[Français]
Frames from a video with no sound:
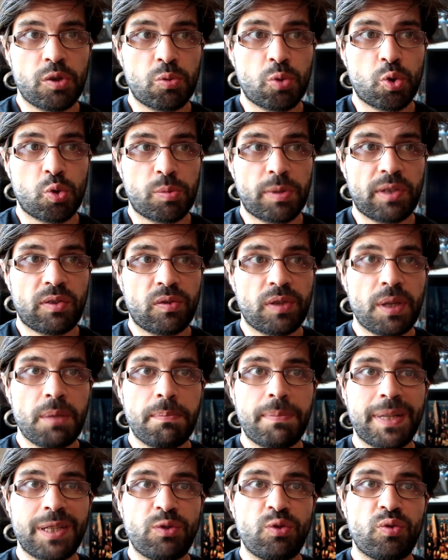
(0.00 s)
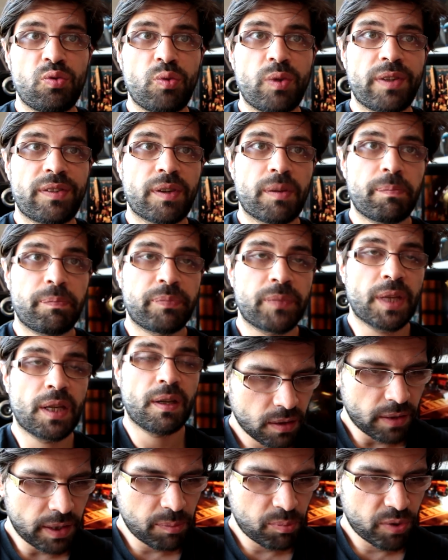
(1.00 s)
Je, ne m'attendais pas du tout à ça.
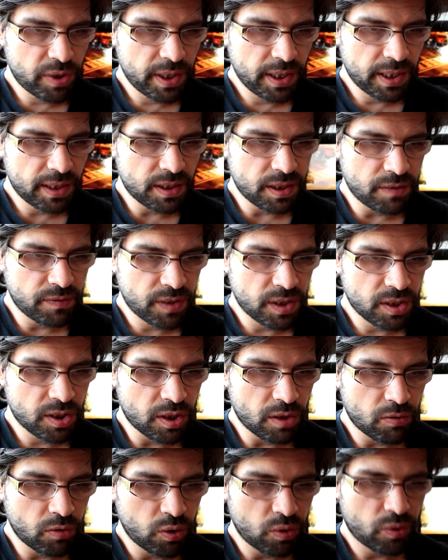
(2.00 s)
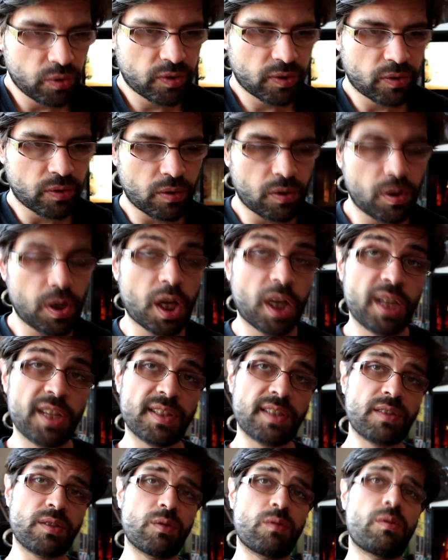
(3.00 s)
Dans les points négatifs, qu'est-ce qu'il y avait d'autre La
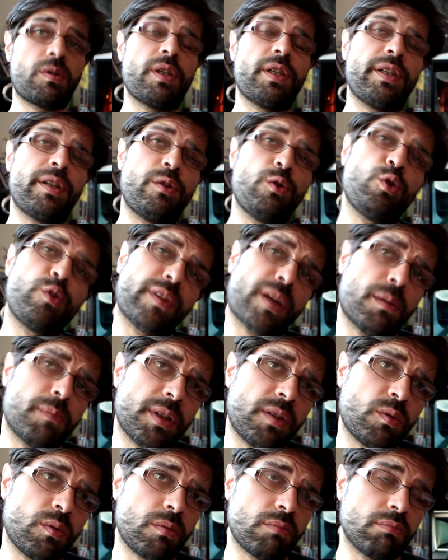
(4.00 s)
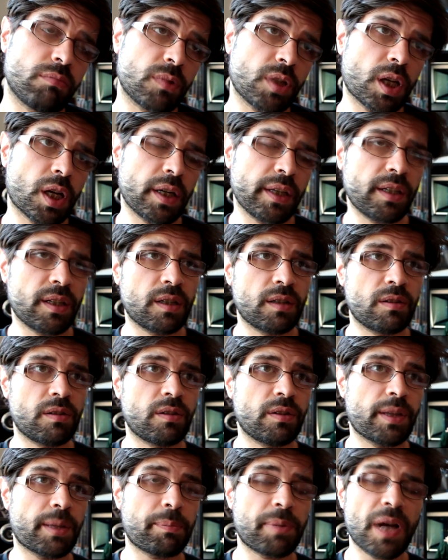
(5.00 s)
réalisation, elle est ultra bateau. Il n'y a
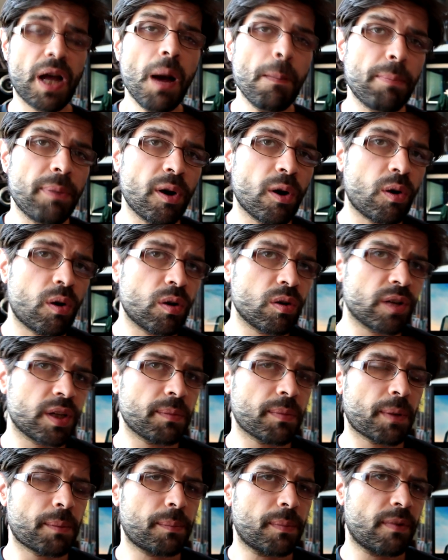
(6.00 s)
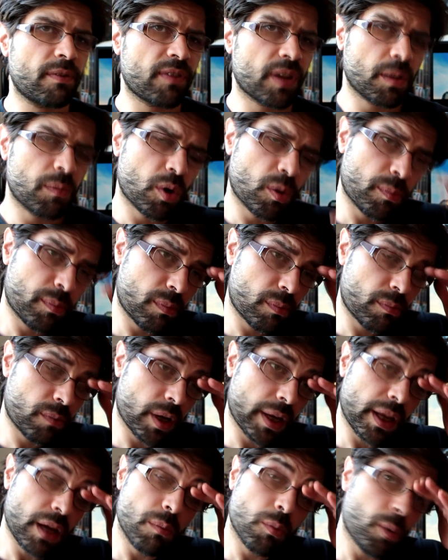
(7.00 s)
rien, il y a pas un plan qui m'a vraiment
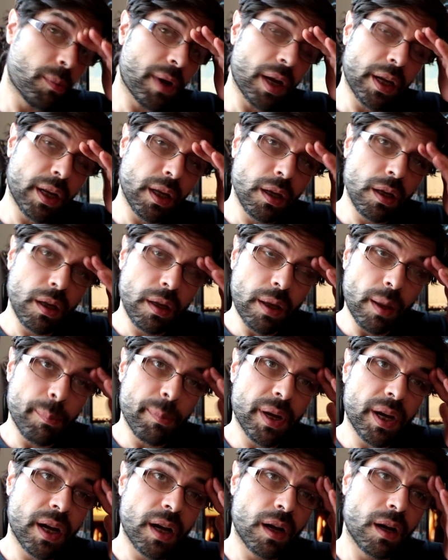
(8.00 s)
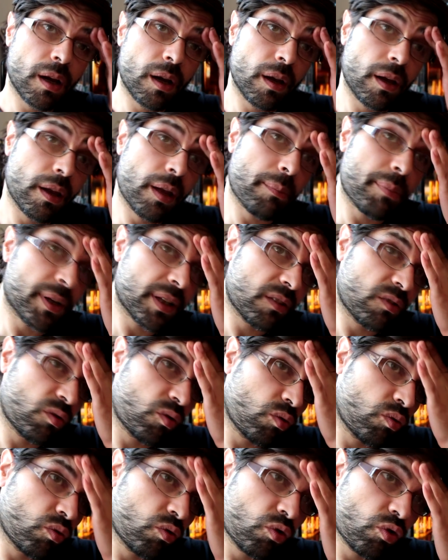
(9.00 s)
réellement marqué. Il n'y a pas, il y a pas
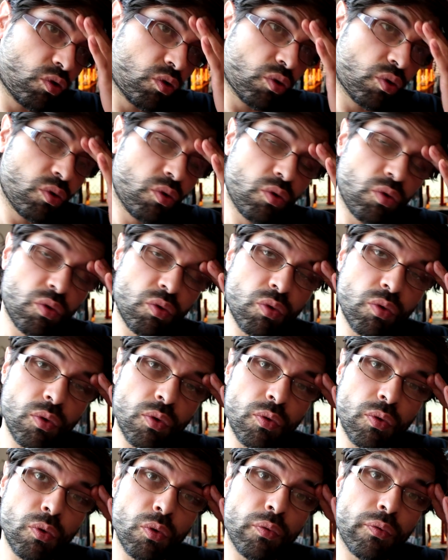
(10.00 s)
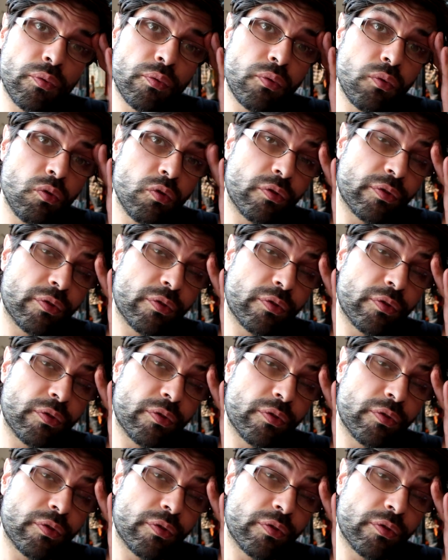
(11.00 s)
truc de fou.